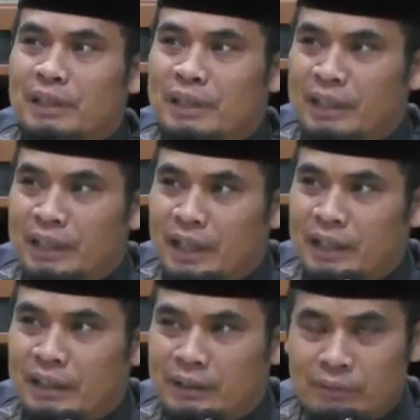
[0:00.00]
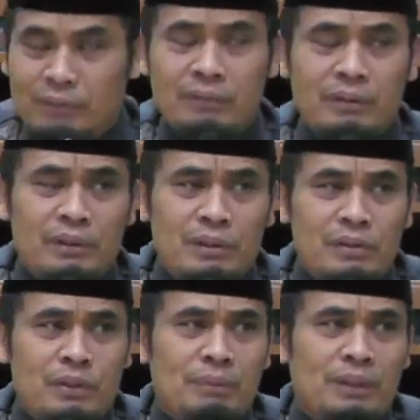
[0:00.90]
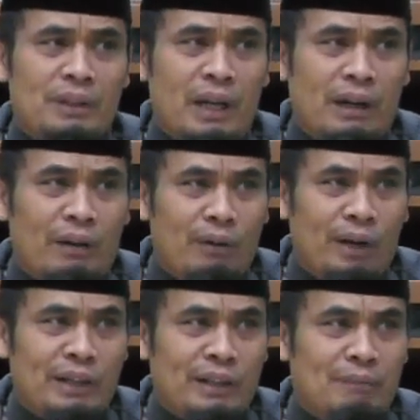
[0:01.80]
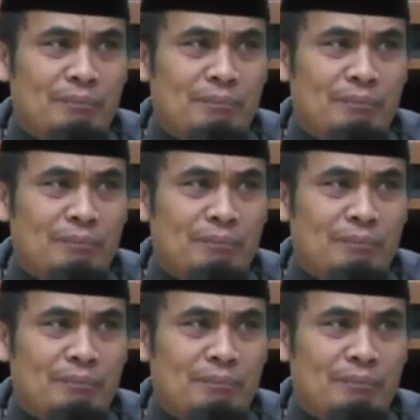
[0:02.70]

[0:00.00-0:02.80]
menginginkan itu sementara orang yang